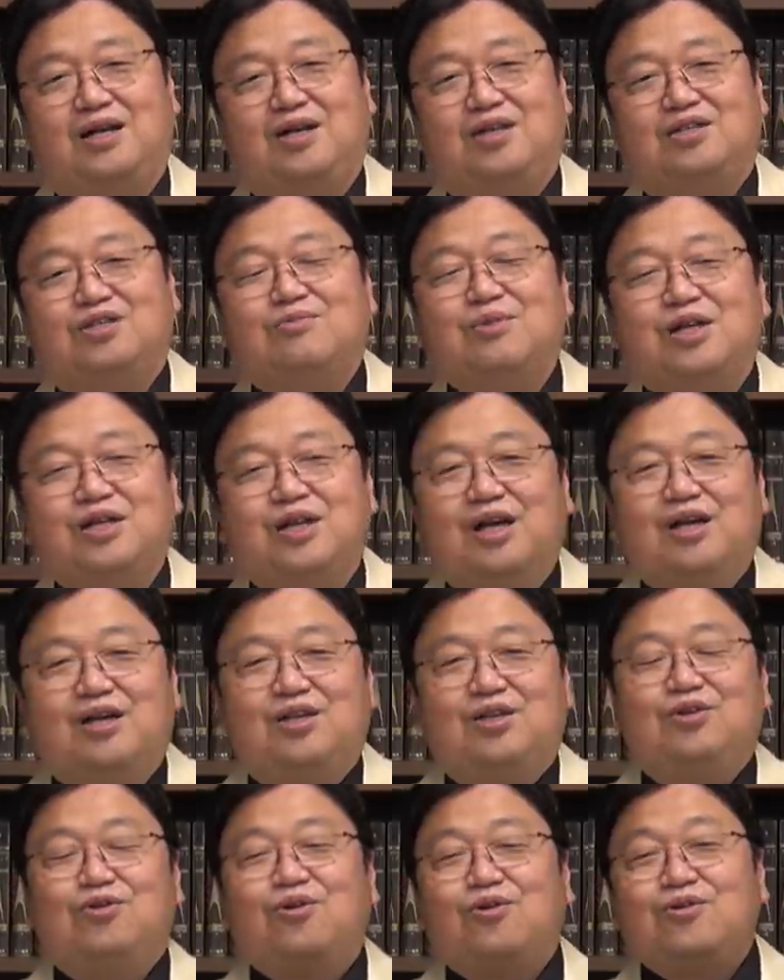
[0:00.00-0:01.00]
つまり、
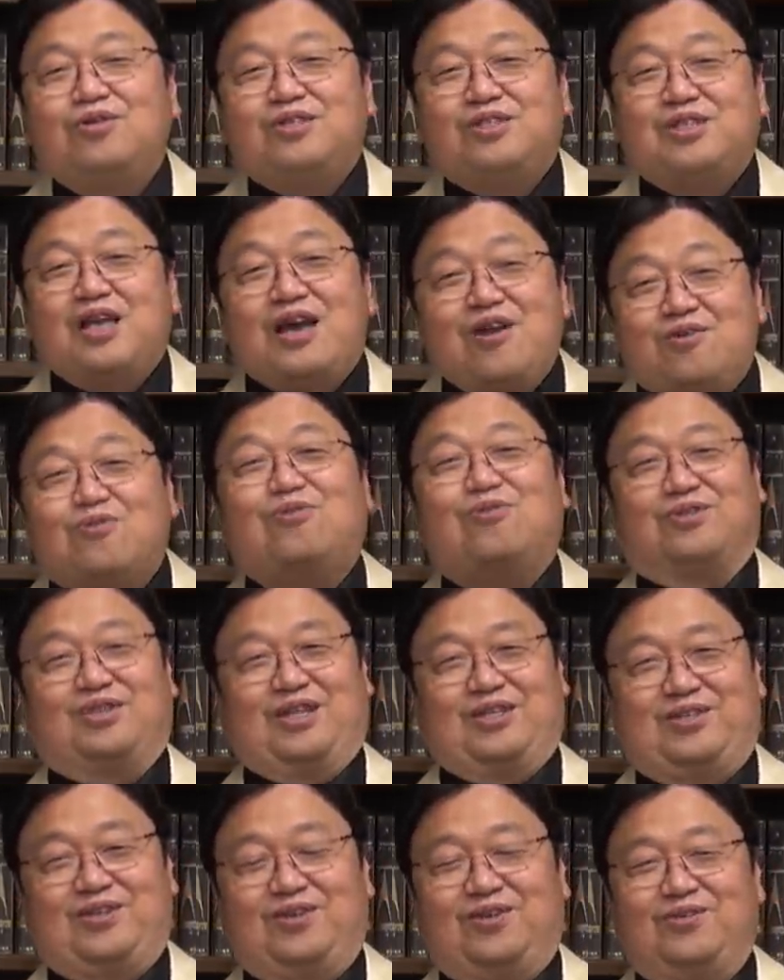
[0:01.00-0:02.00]
日本全国で
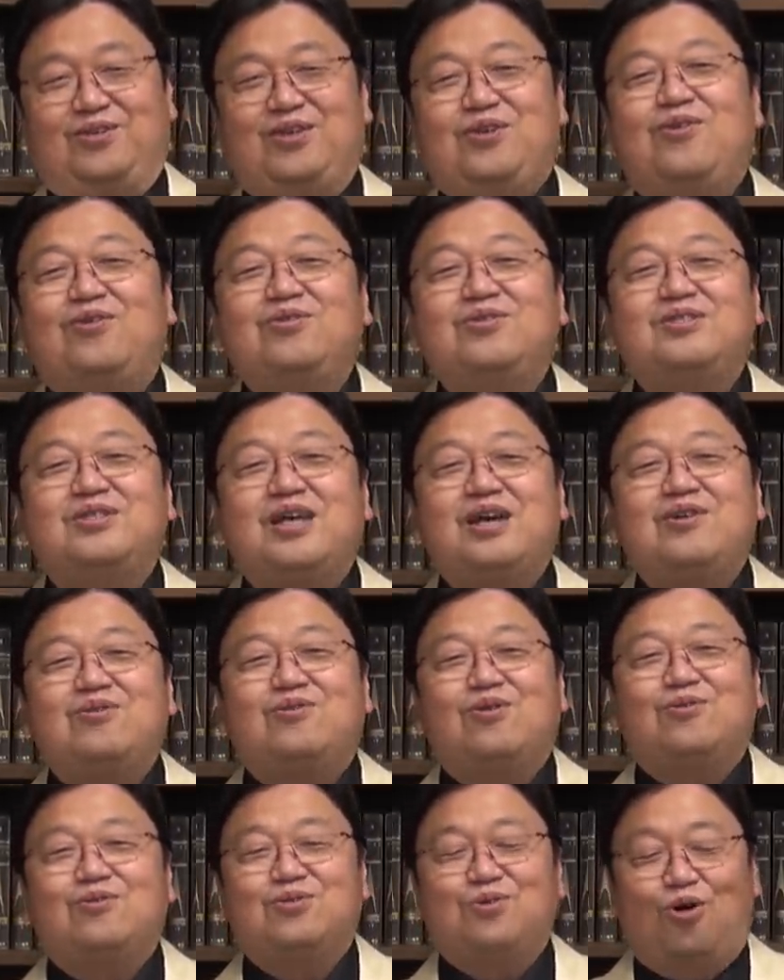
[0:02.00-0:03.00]
すよ。日本全
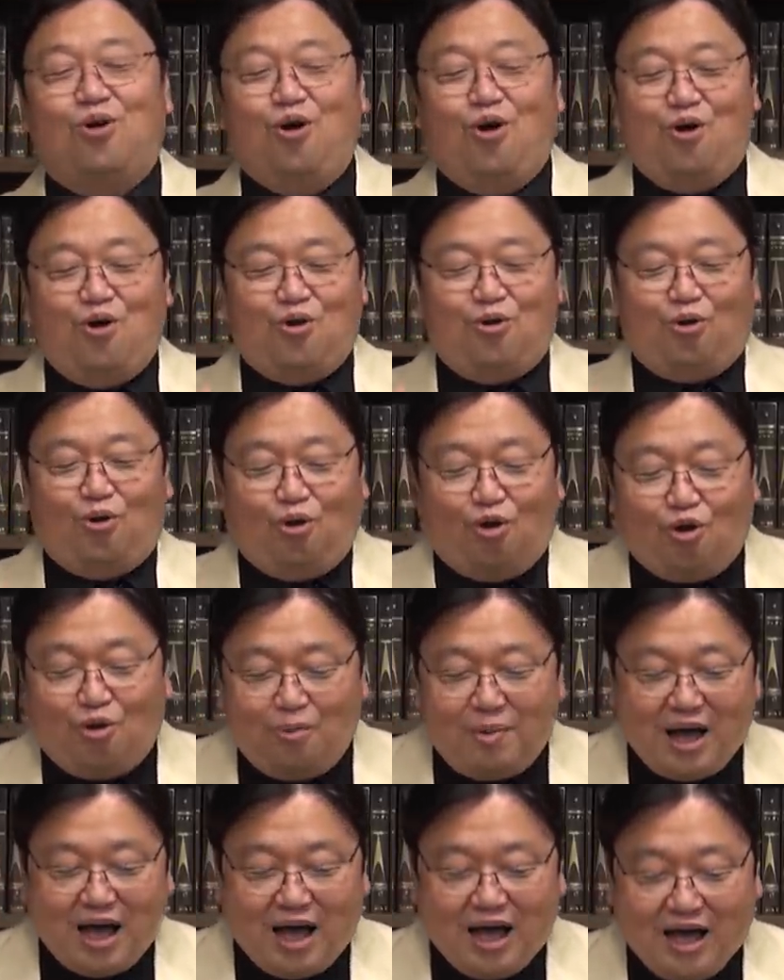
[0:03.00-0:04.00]
国の工
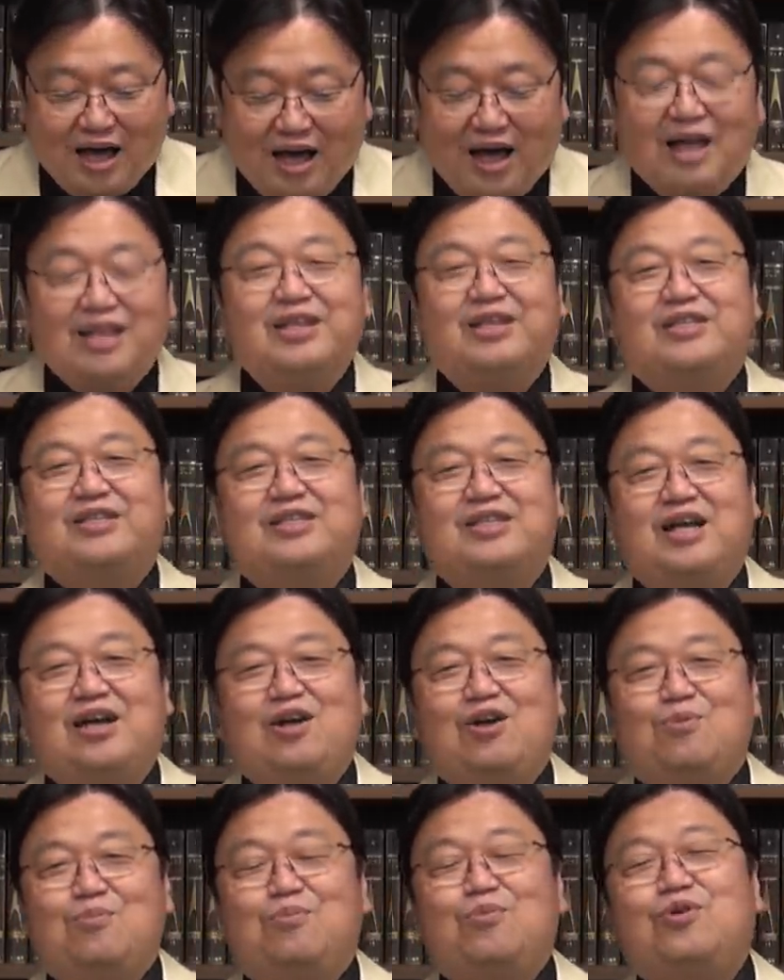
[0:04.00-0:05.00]
場がですね、
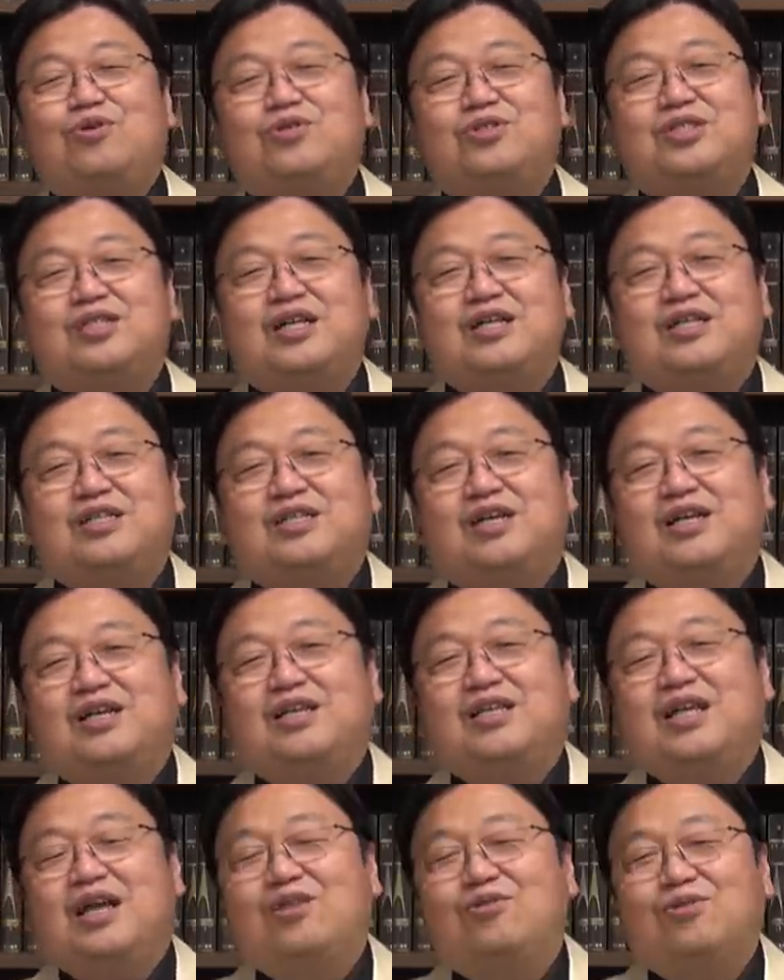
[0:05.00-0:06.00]
もうすでに石
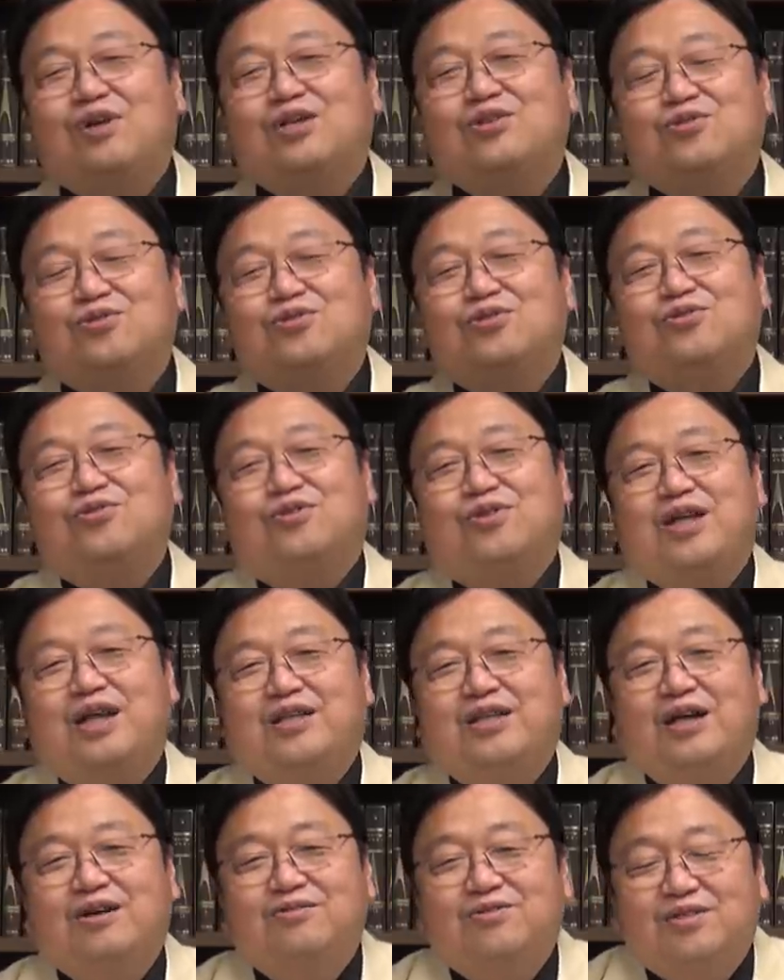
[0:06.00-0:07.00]
炭とかそういうのでは
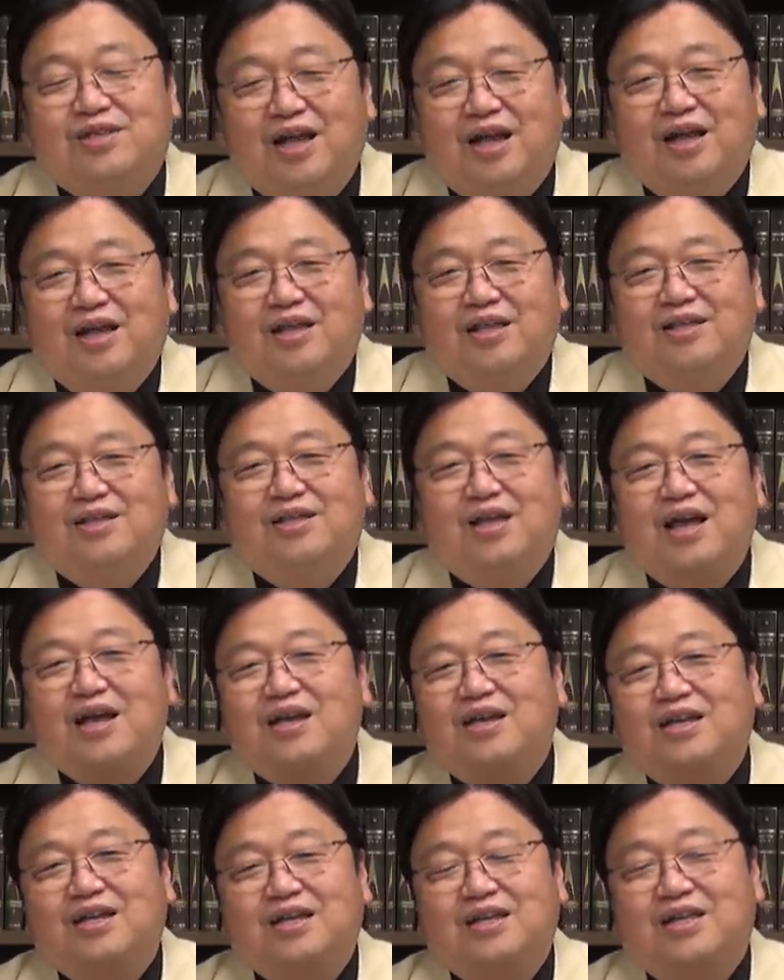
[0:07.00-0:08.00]
なくて、電
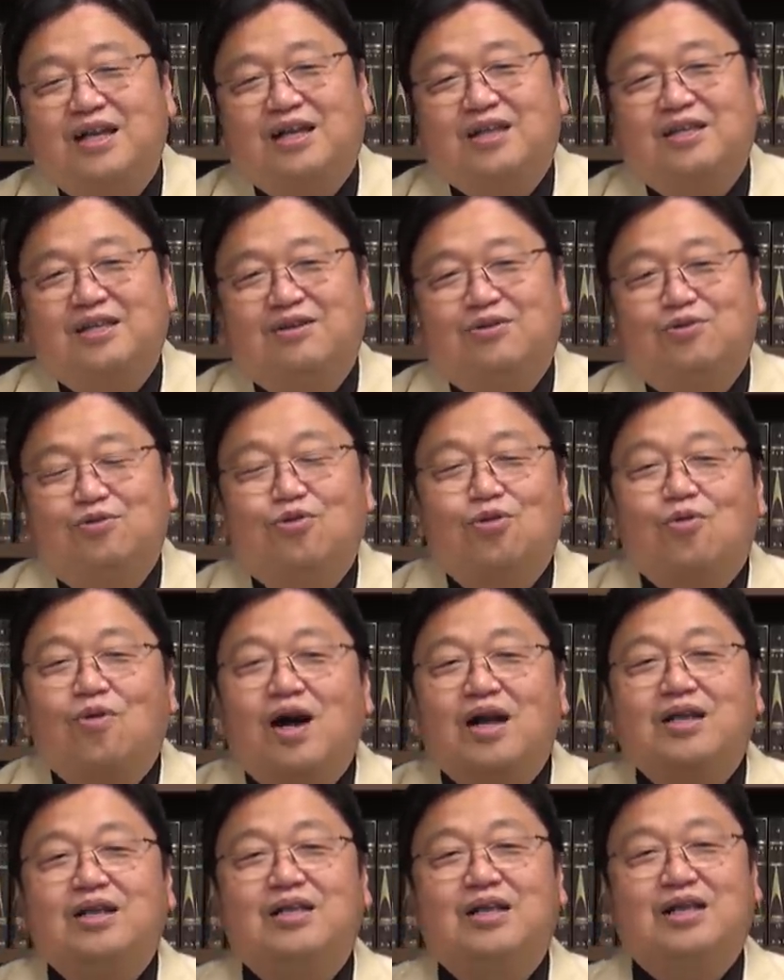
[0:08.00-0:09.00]
気になっている、5
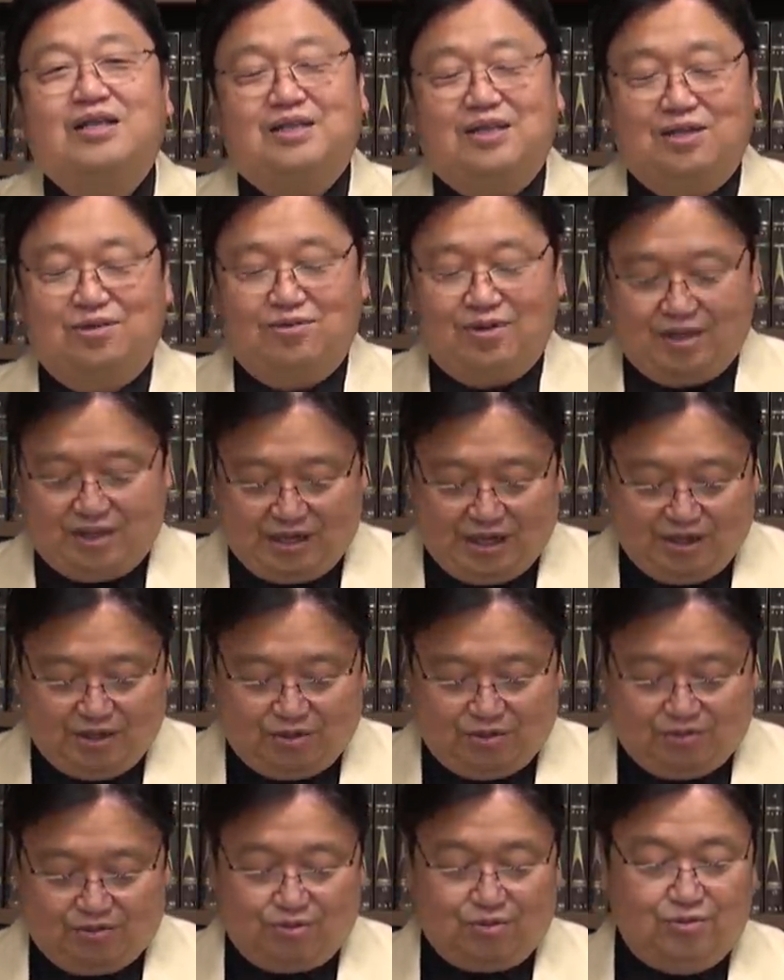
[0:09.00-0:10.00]
割になっているのが対
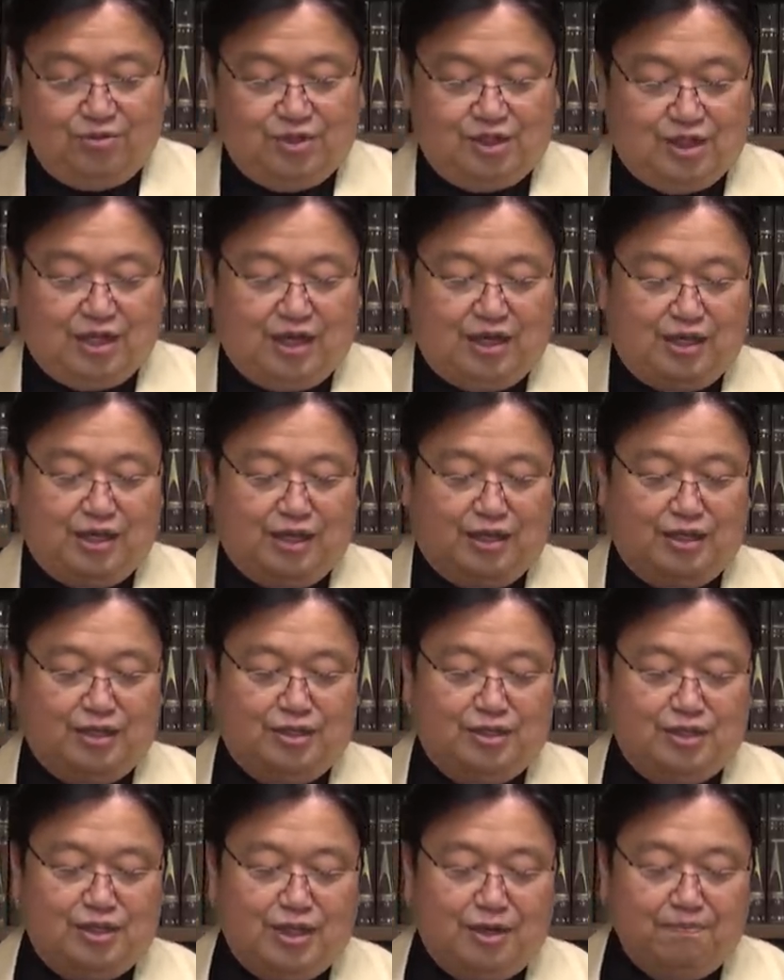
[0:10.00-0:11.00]
象という時代なんで
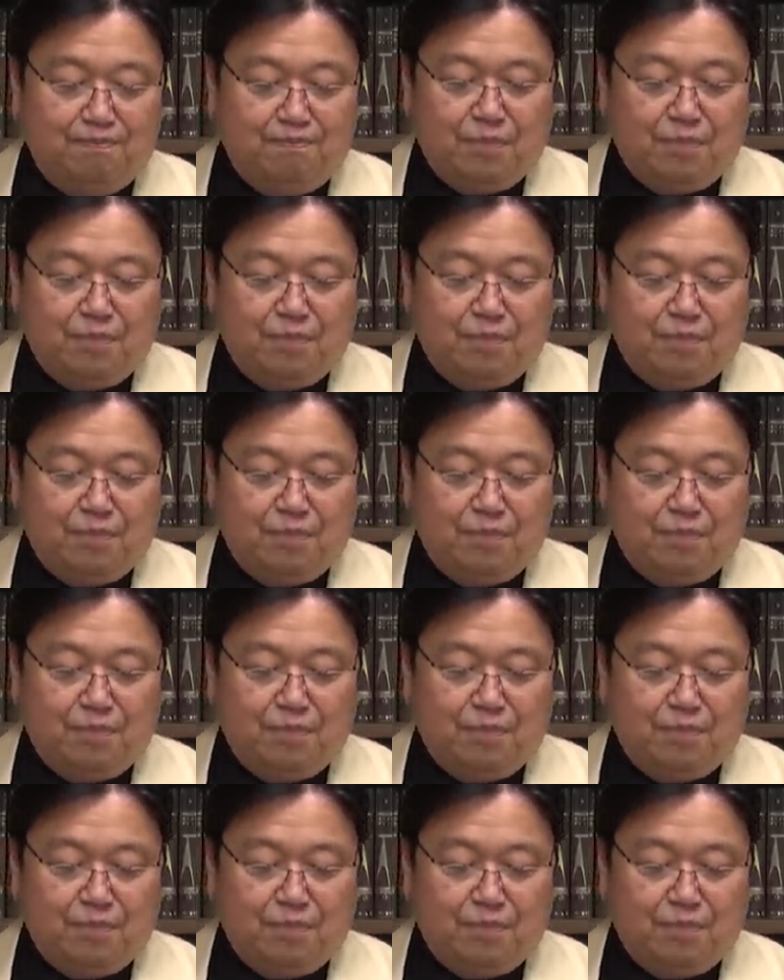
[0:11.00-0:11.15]
すね。